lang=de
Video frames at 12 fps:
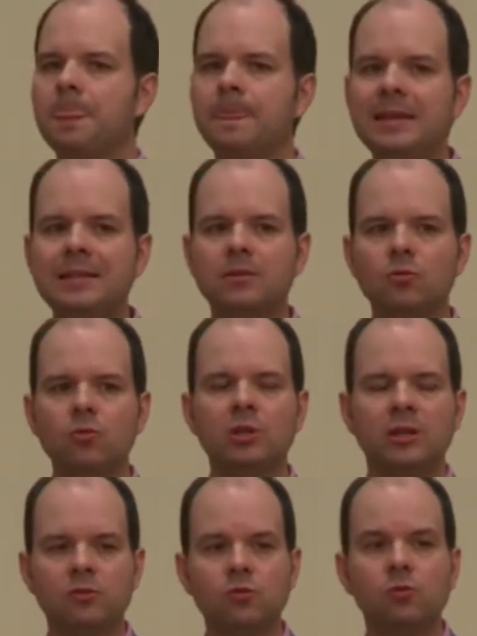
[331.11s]
nicht nur
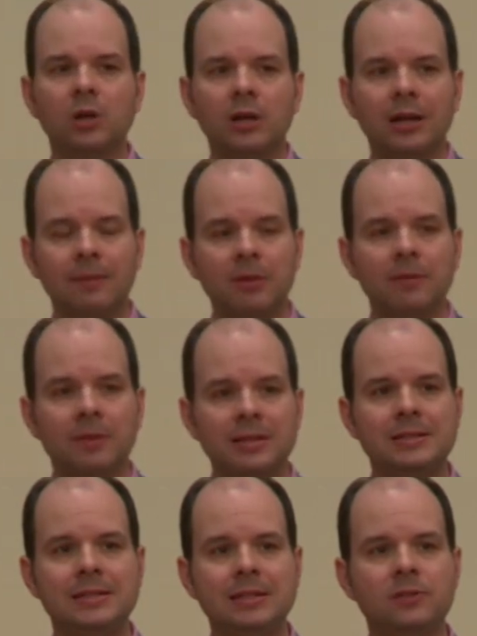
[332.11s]
den Zugang
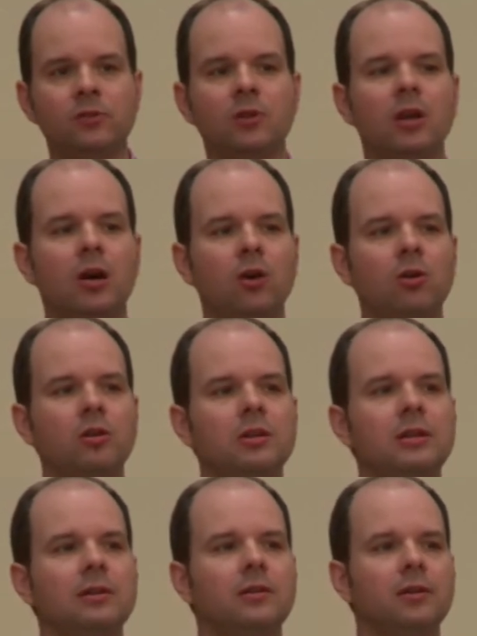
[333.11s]
reglementieren, sondern auch
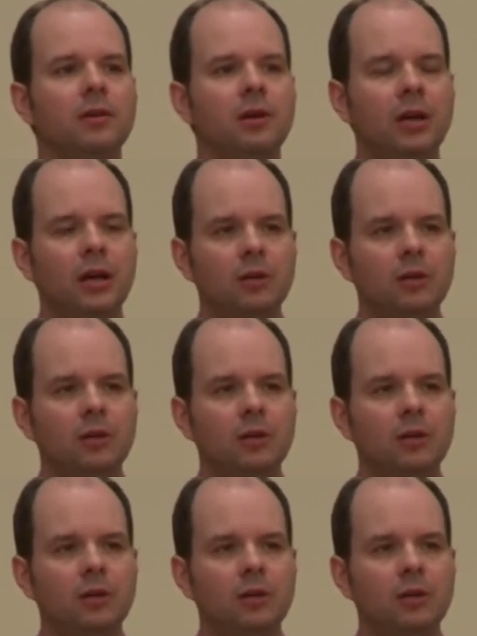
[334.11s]
die äh,